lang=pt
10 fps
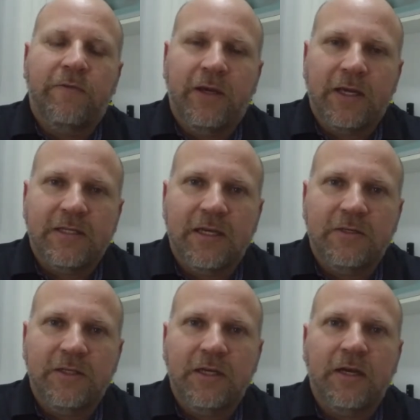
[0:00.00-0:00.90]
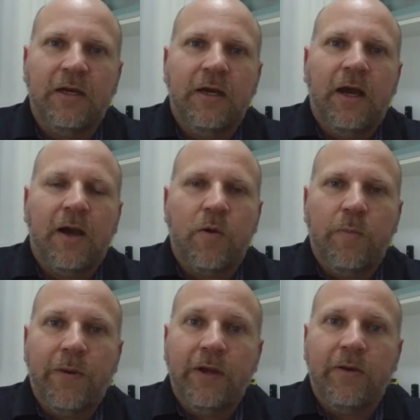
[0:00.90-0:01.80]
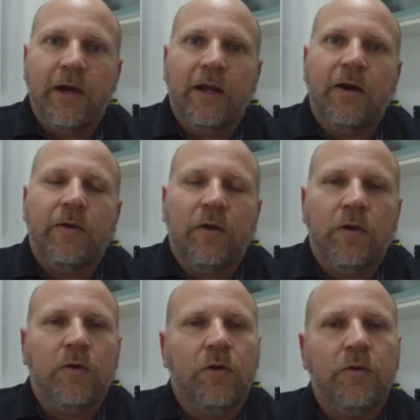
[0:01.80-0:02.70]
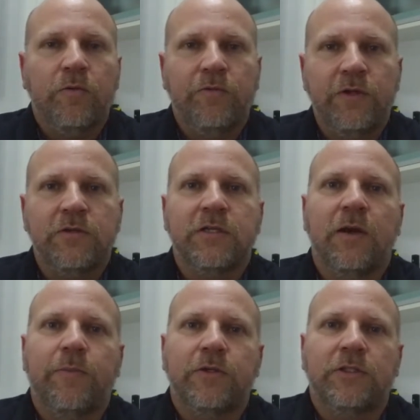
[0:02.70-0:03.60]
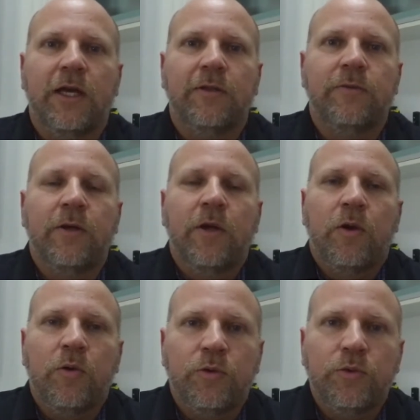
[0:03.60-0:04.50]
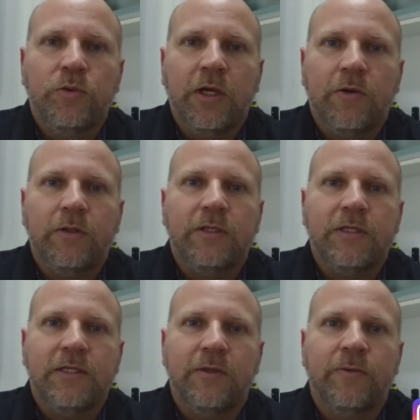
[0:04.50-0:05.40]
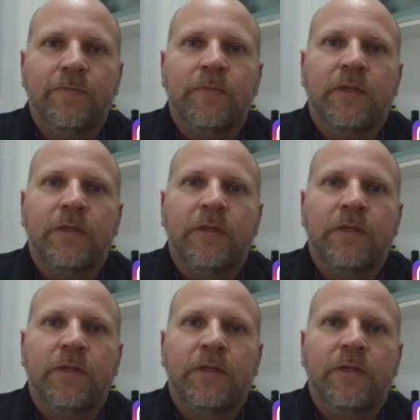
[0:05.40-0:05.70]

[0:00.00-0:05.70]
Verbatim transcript: Fica essa dica, acompanha o canal que logo logo um vídeo será postado com tudo o que aconteceu.